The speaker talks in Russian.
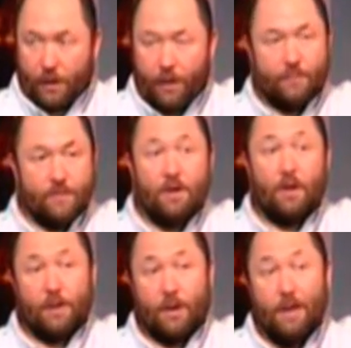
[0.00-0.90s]
наконец,
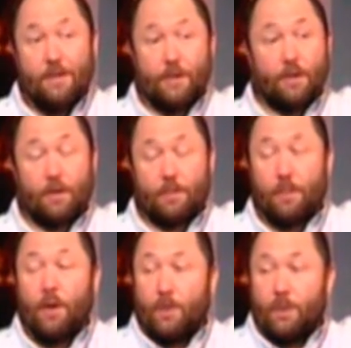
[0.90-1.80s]
встал на рельсы, я так,
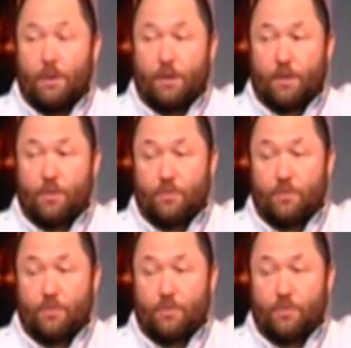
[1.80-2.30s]
я так